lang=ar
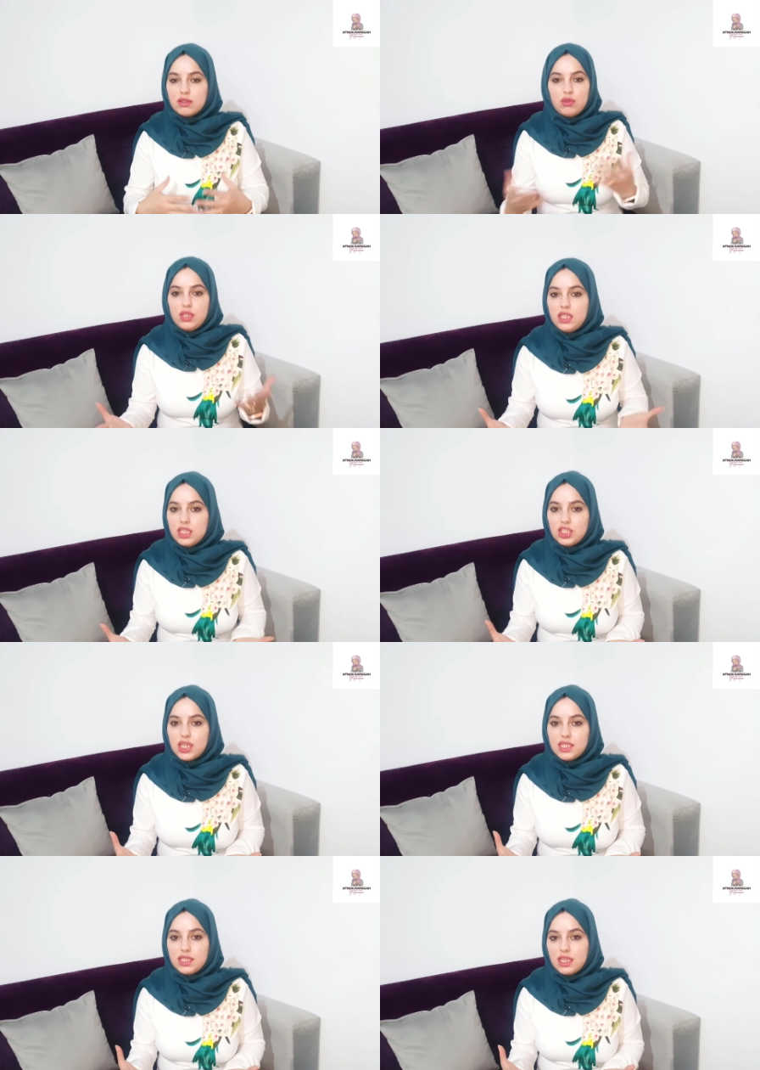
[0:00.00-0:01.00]
كل
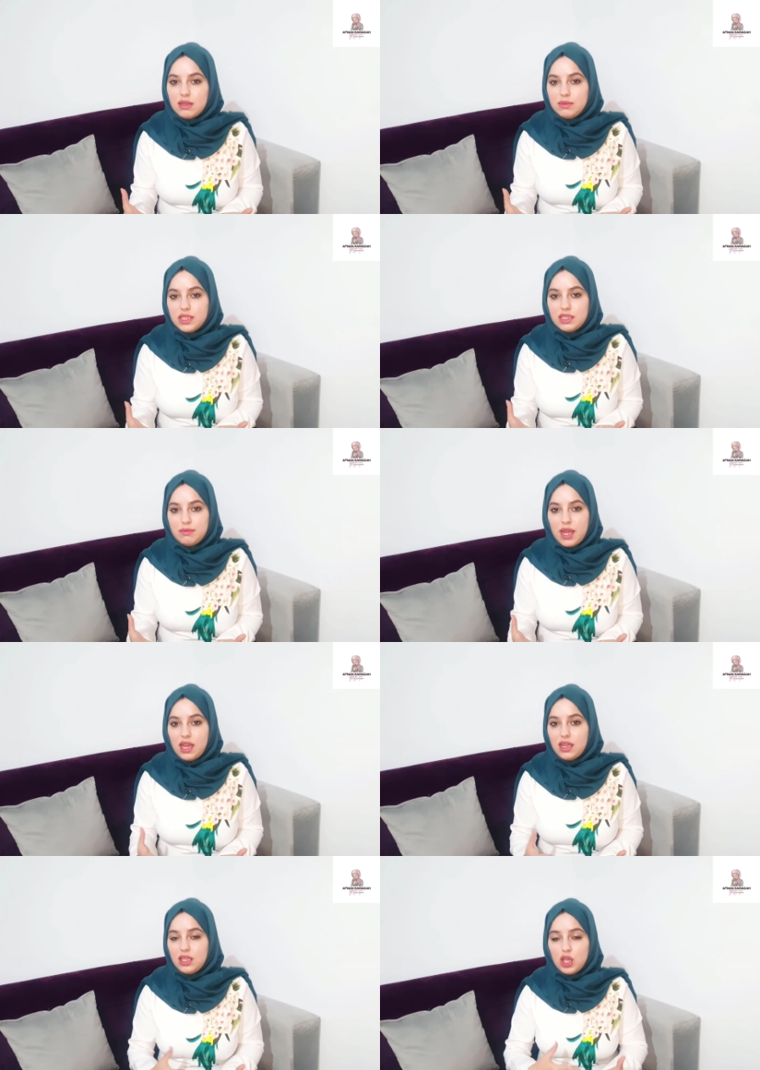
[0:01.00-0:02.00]
الأشياء السيئة بتصير
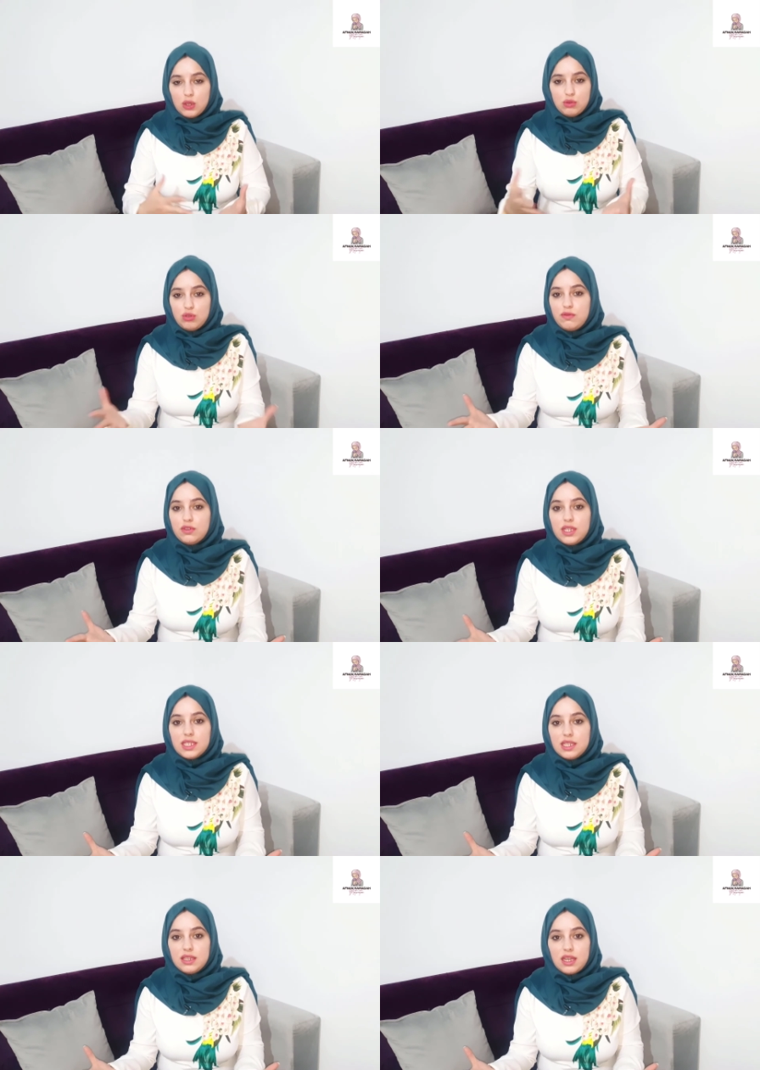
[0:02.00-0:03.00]
معاي وشوفوا
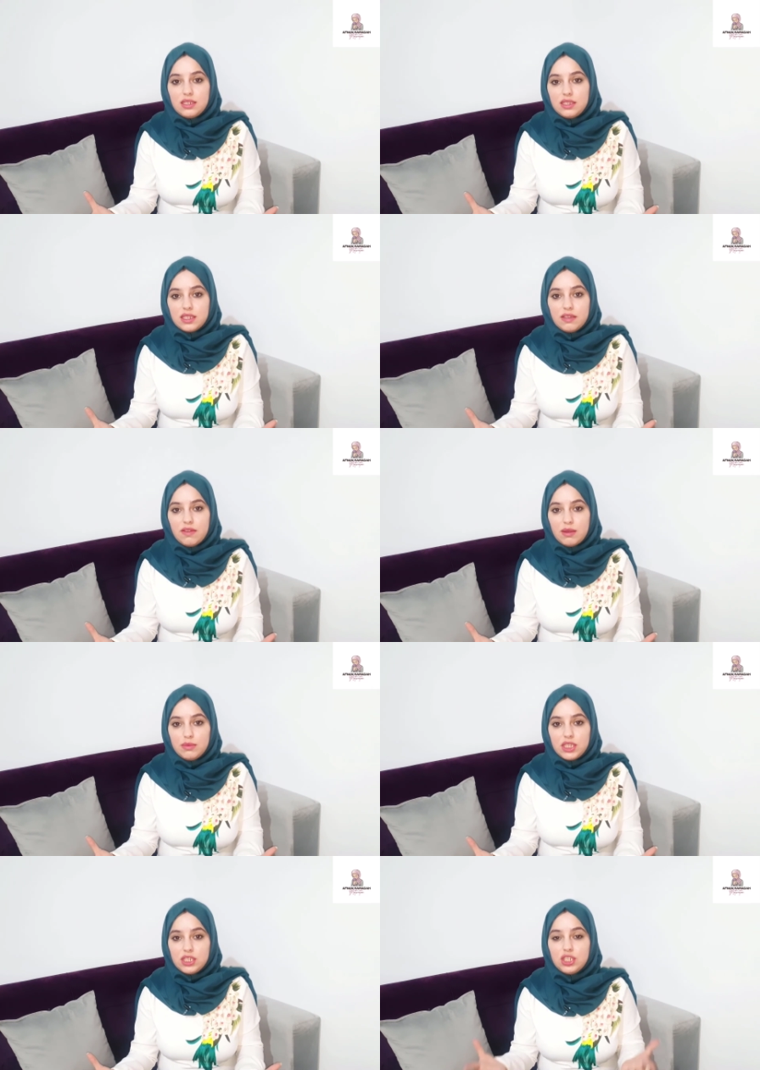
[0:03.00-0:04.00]
الناس التانية كيف عم
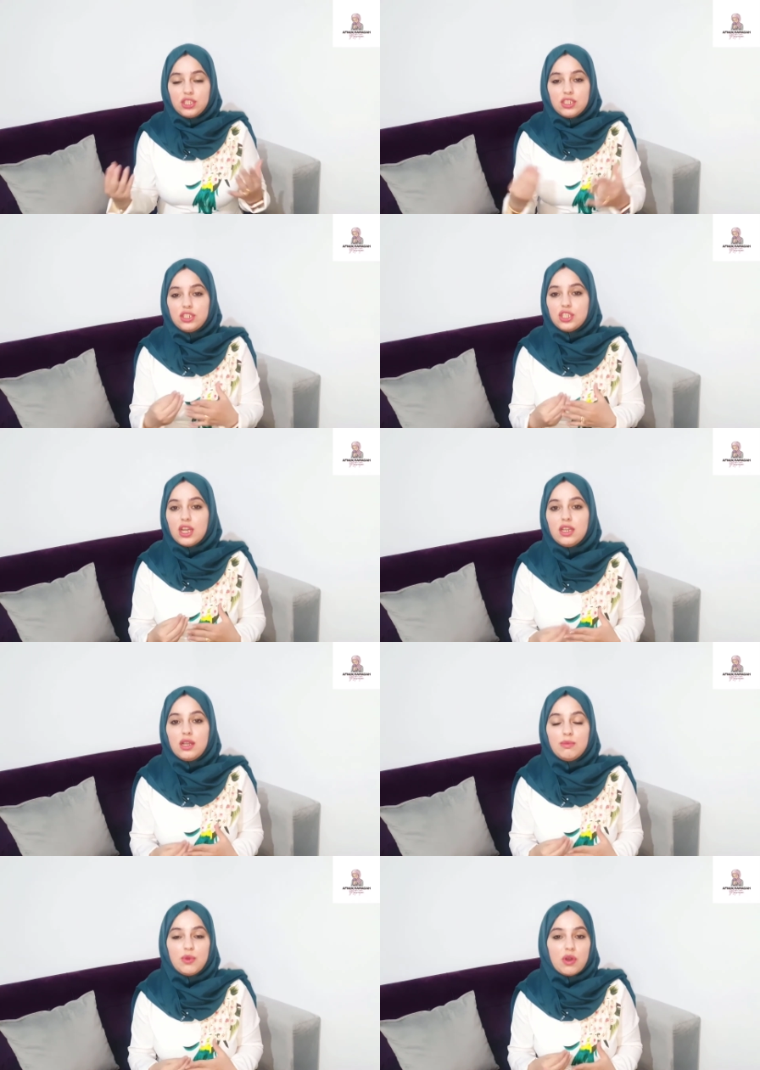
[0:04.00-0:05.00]
بتعيش نرجع
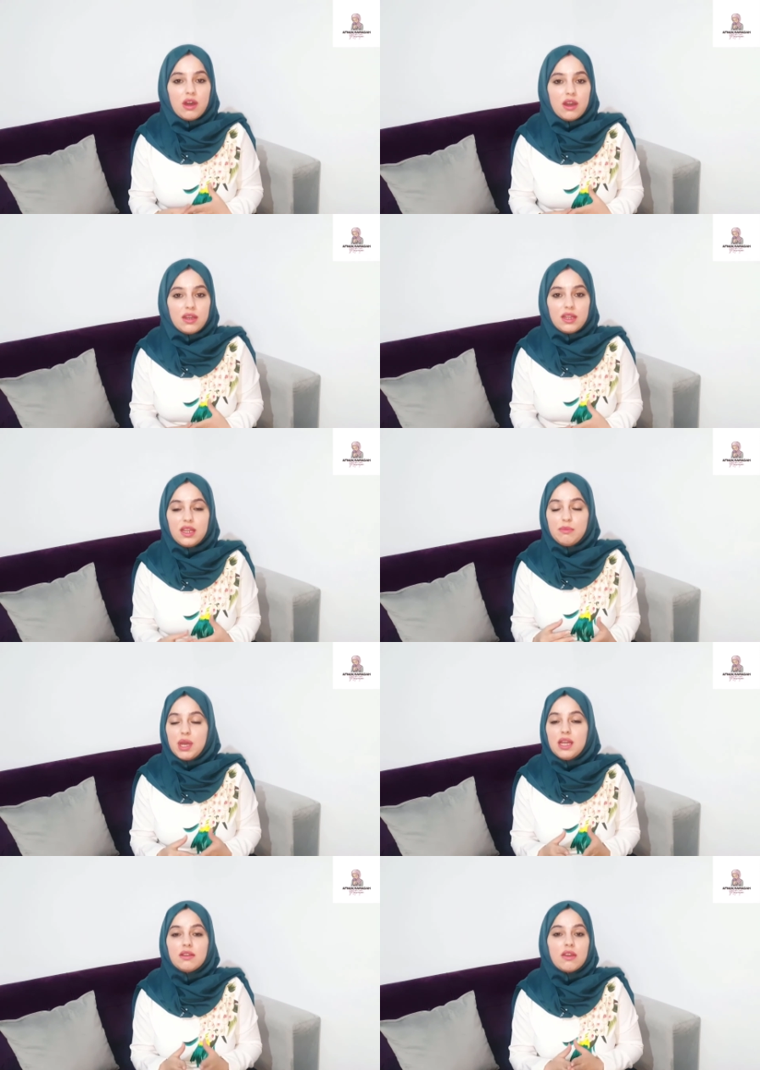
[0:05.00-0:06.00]
للمقارنة
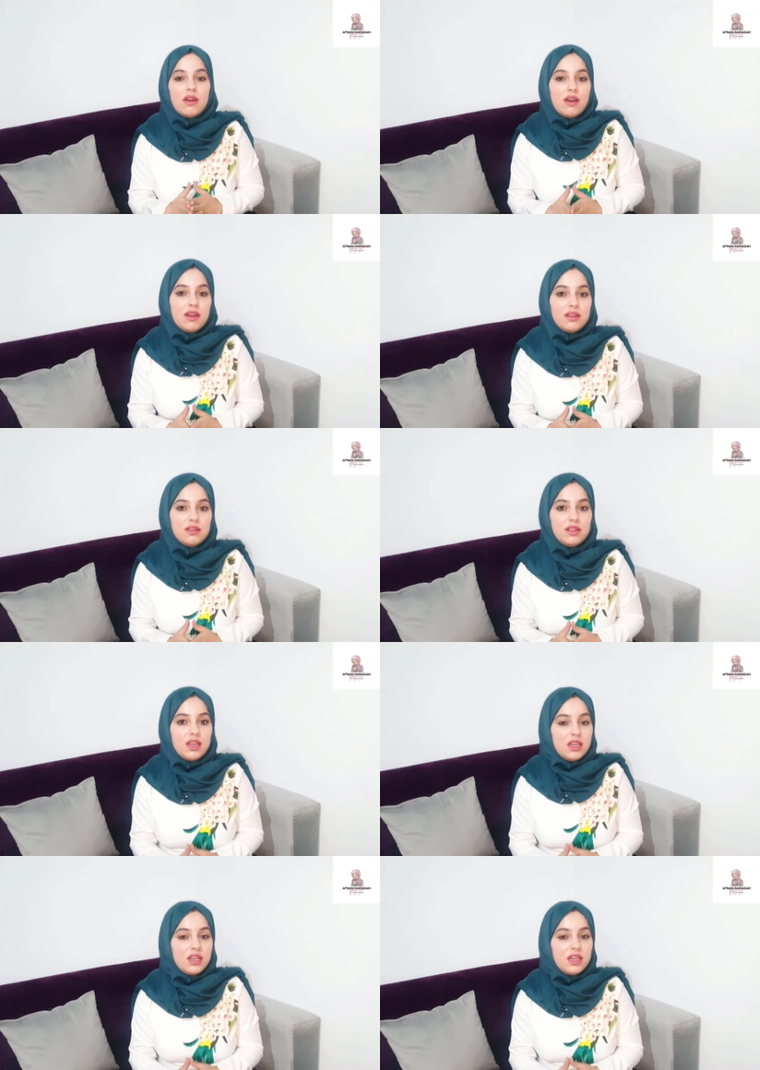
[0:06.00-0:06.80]
ما نقارن